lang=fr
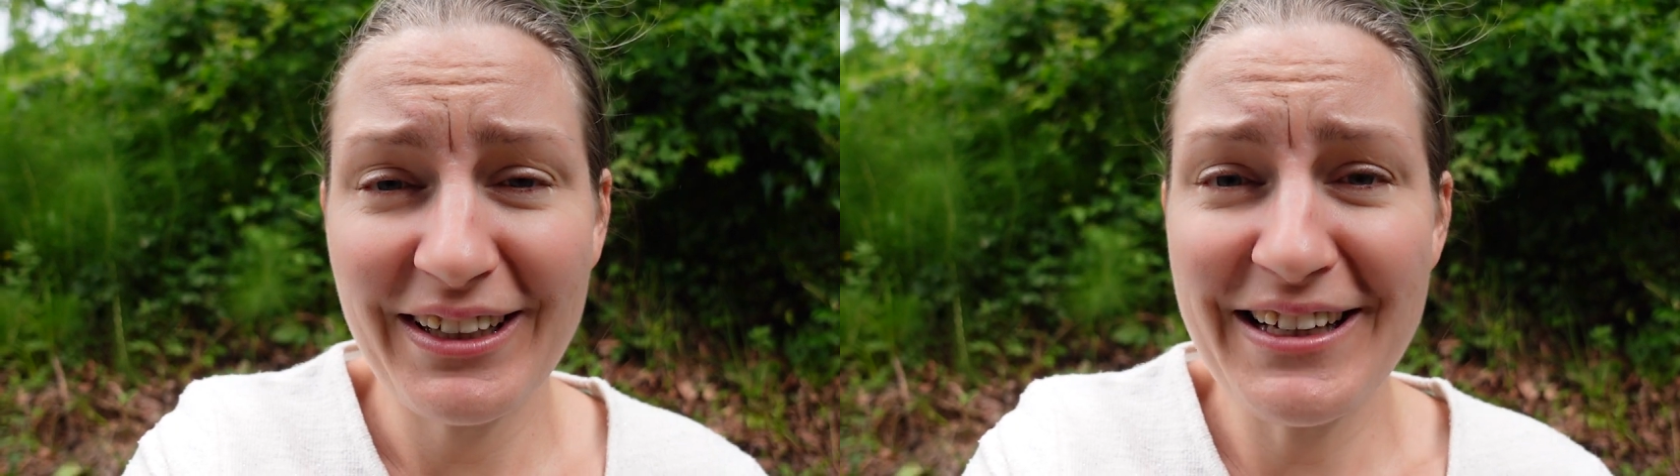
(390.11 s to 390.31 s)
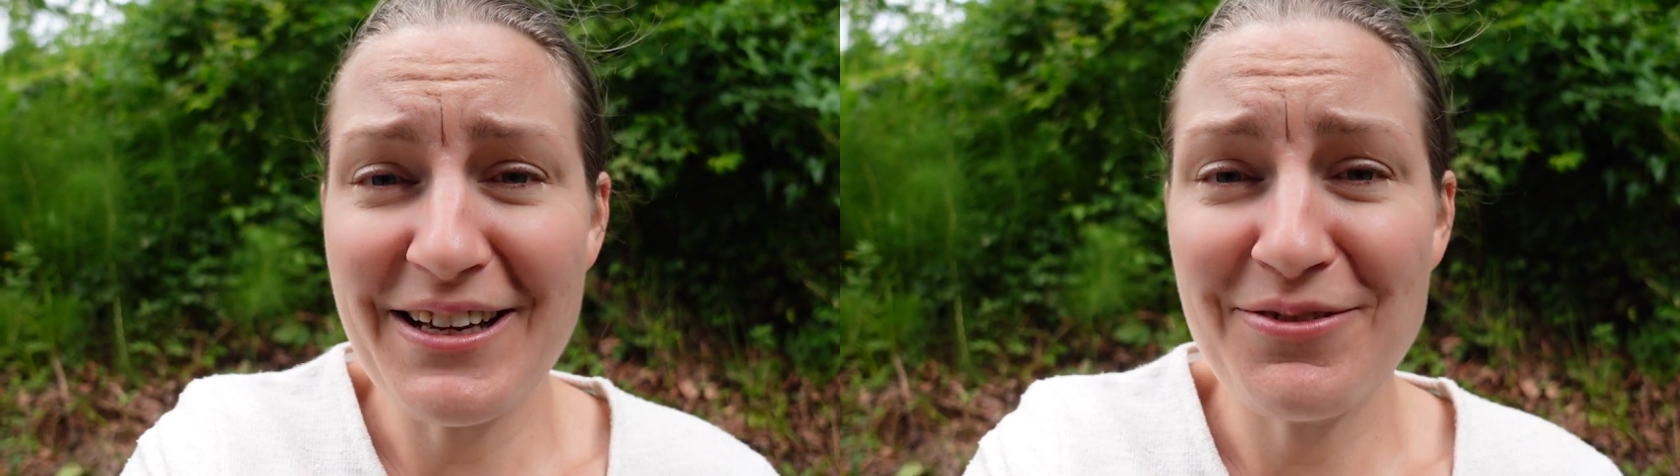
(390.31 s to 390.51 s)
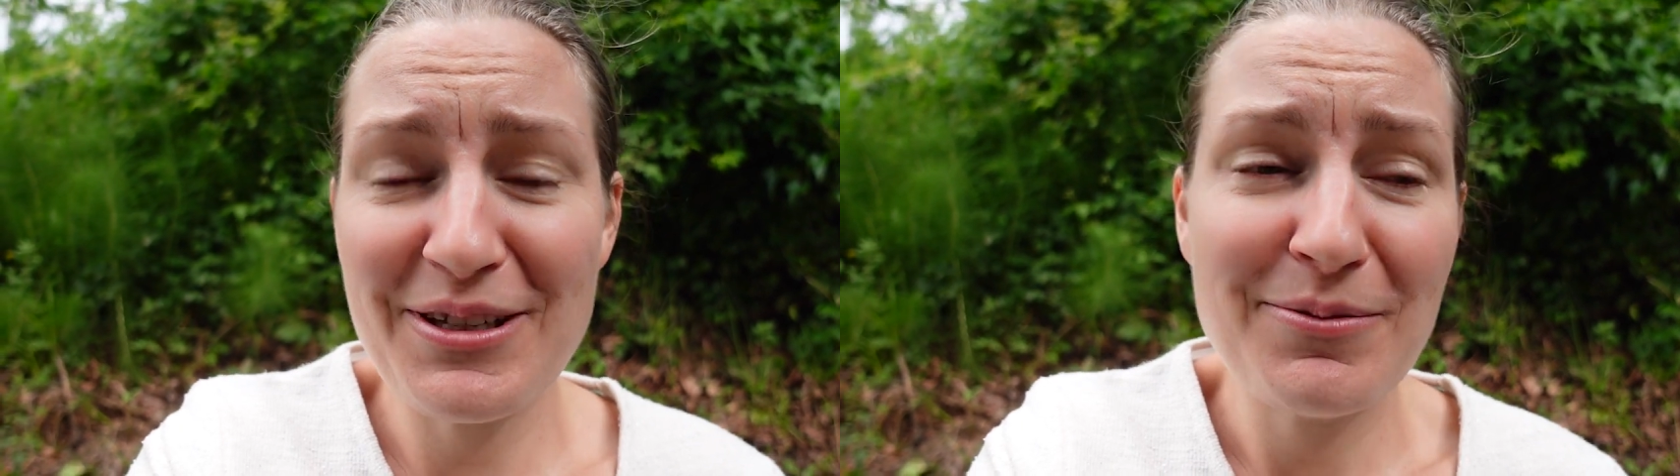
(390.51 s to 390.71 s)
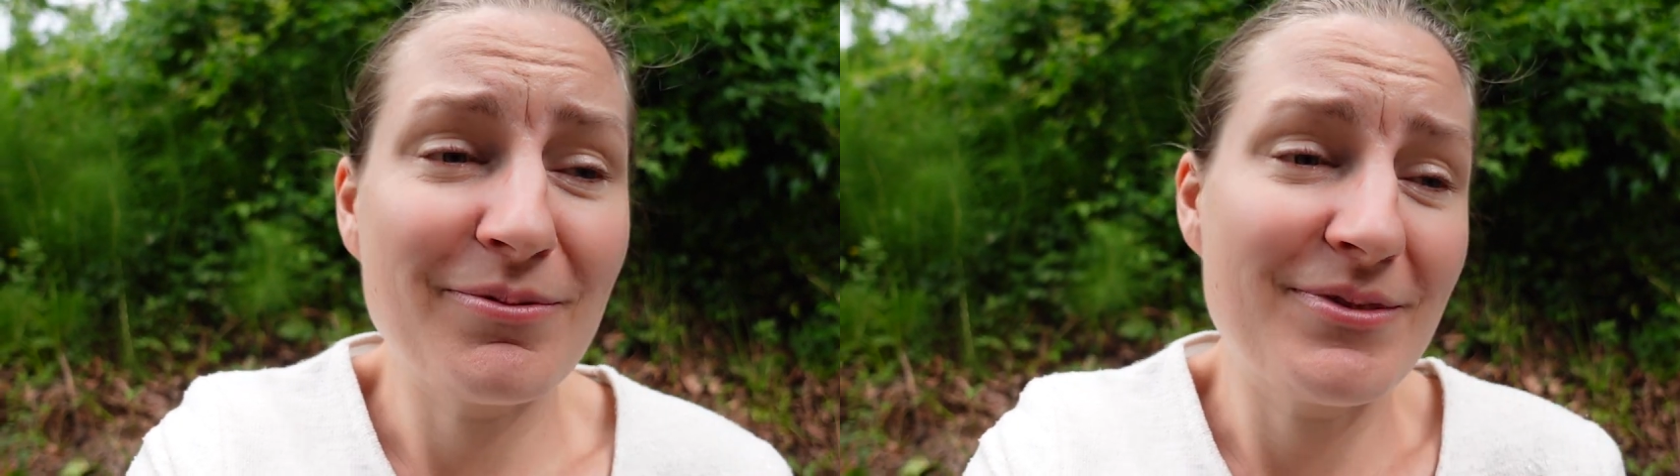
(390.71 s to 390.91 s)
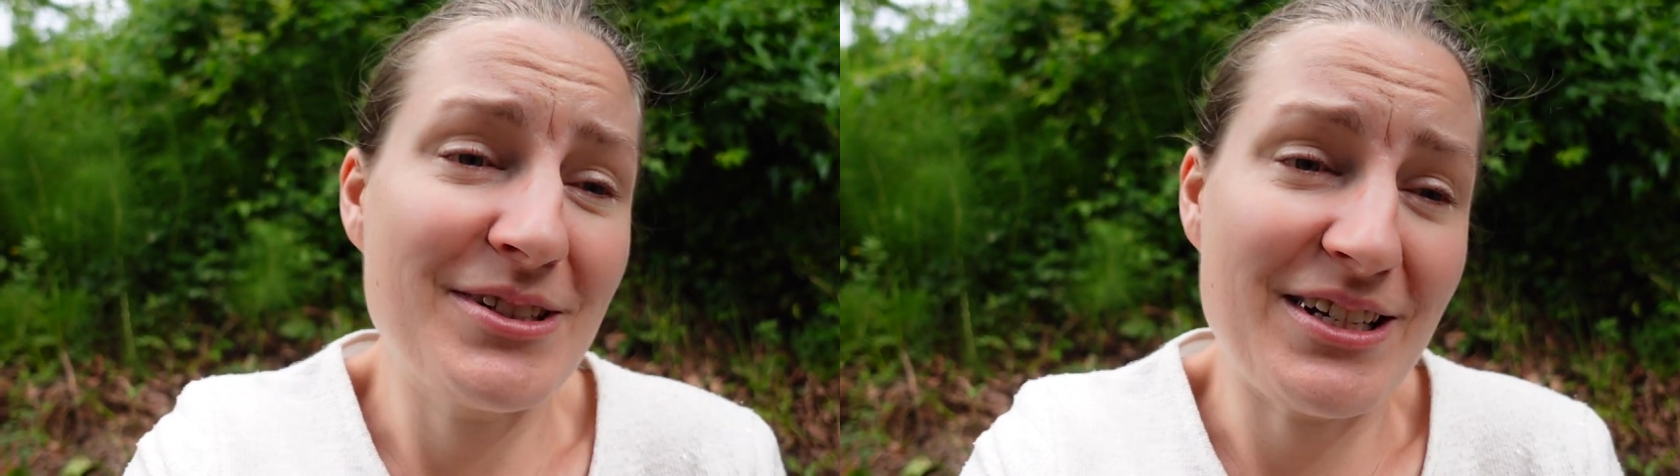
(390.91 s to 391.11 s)
Il y avait,
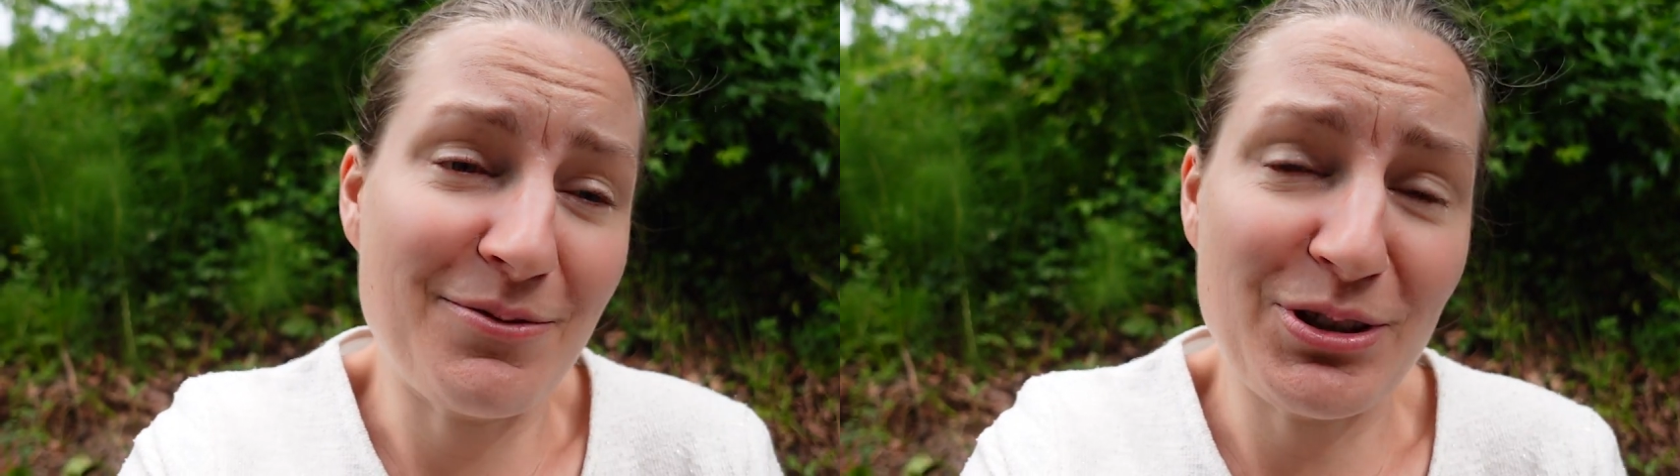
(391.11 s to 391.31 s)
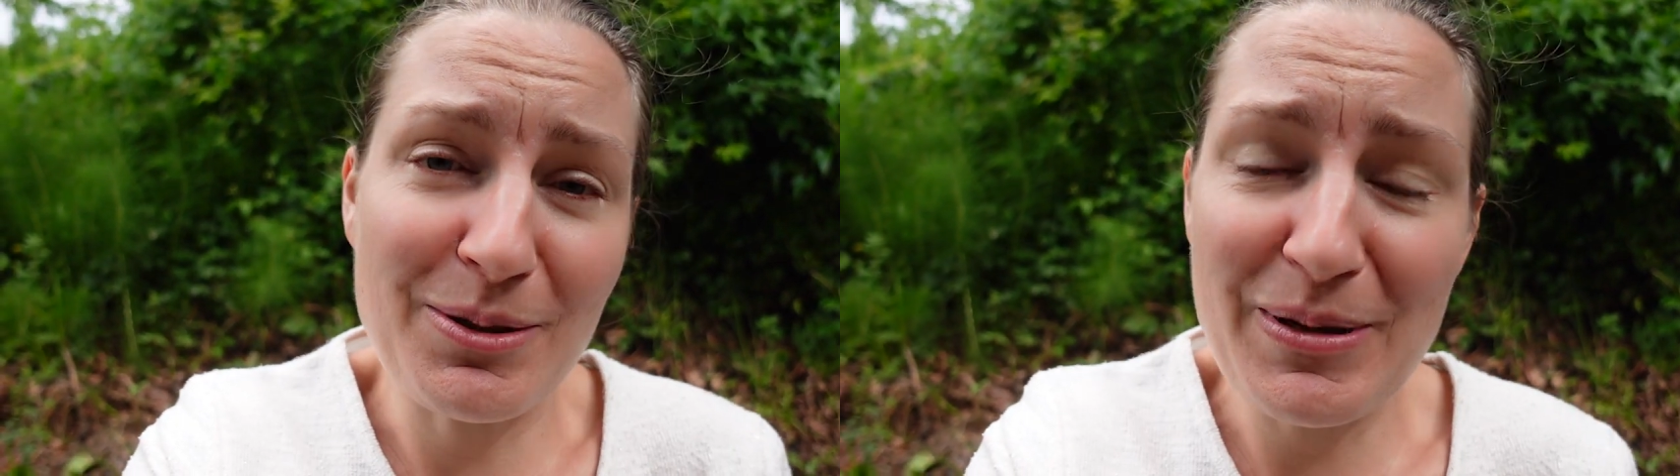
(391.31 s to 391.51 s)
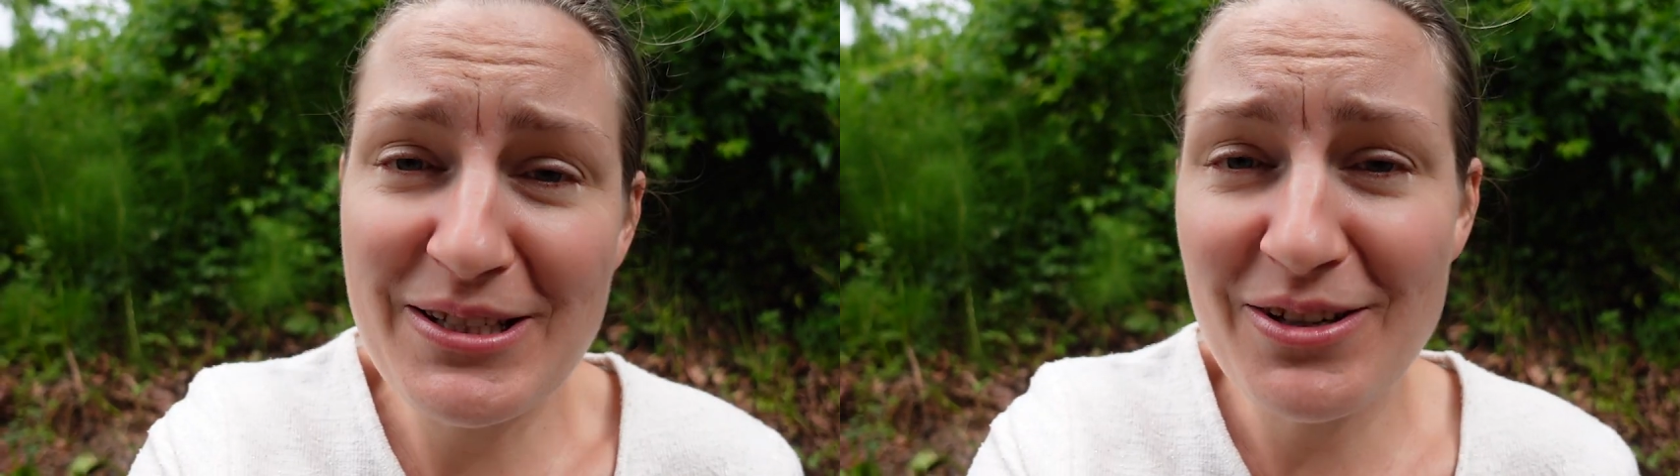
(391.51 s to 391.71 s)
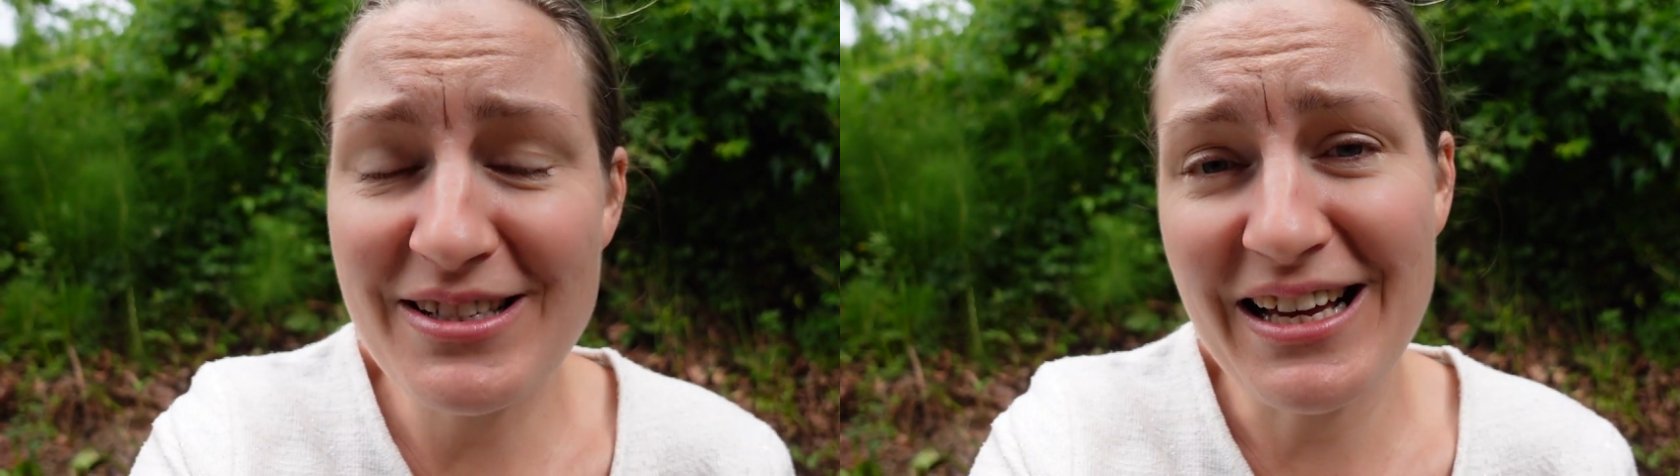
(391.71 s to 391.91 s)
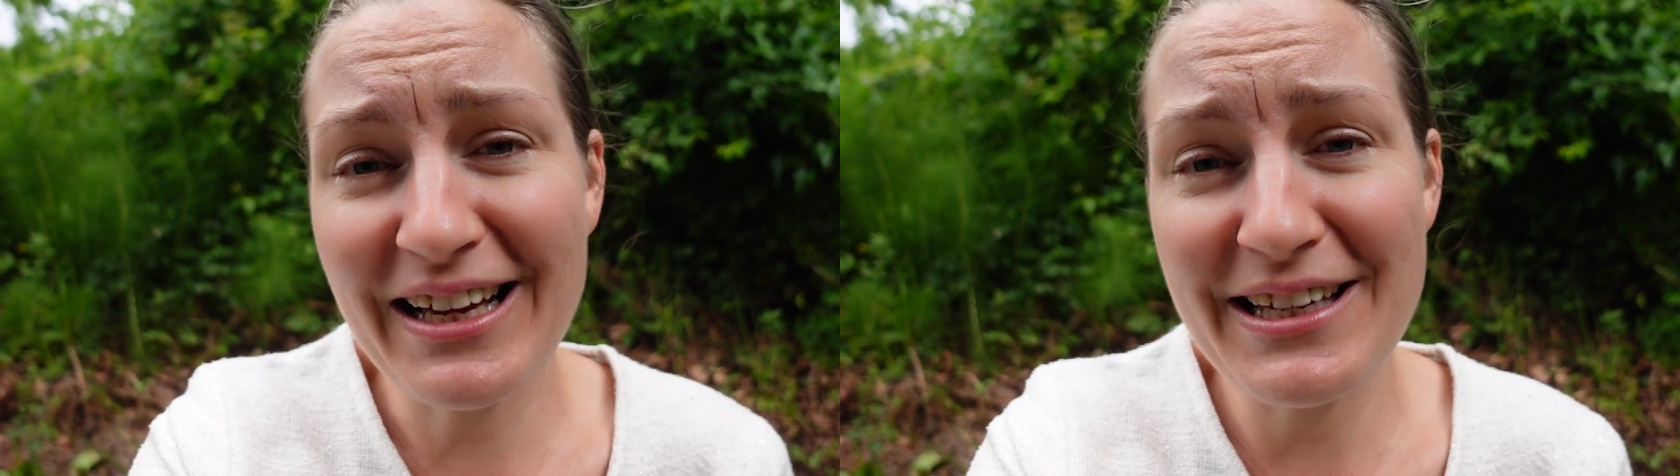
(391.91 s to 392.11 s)
c'est la faute à personne,
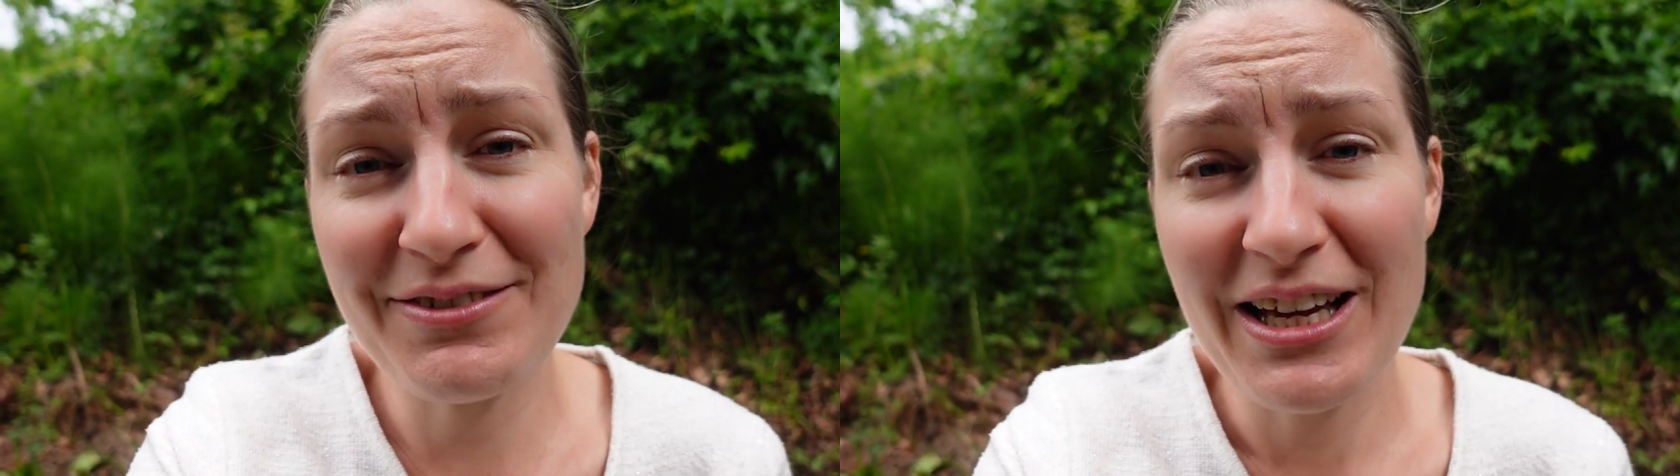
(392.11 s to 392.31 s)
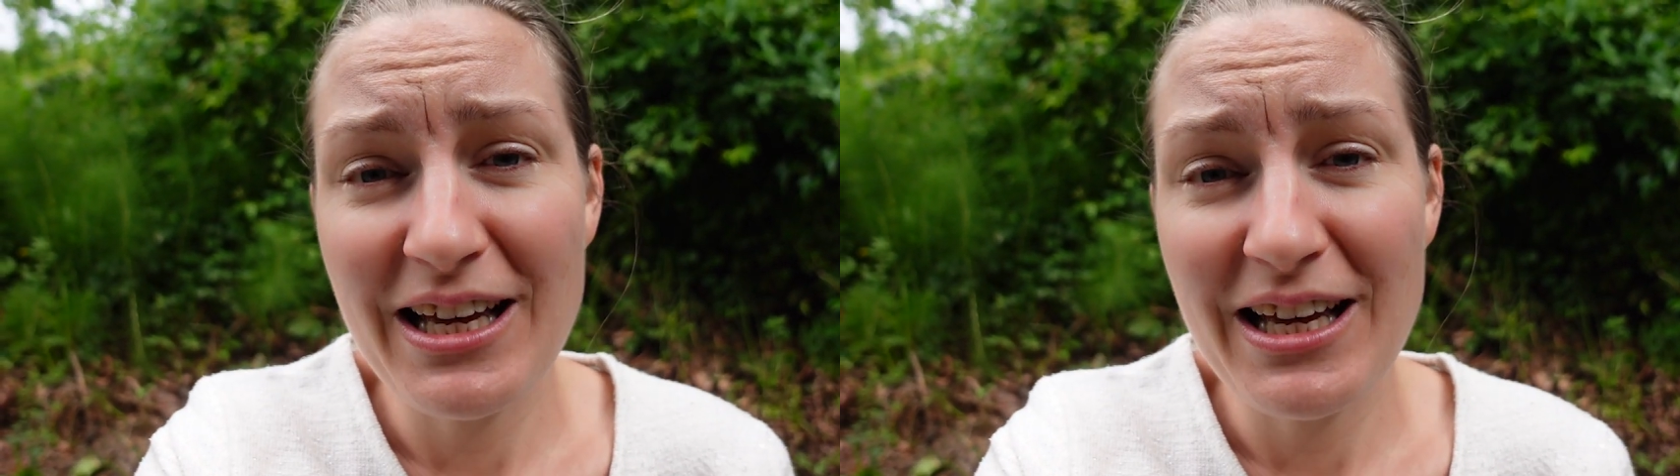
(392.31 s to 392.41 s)
ça arrive,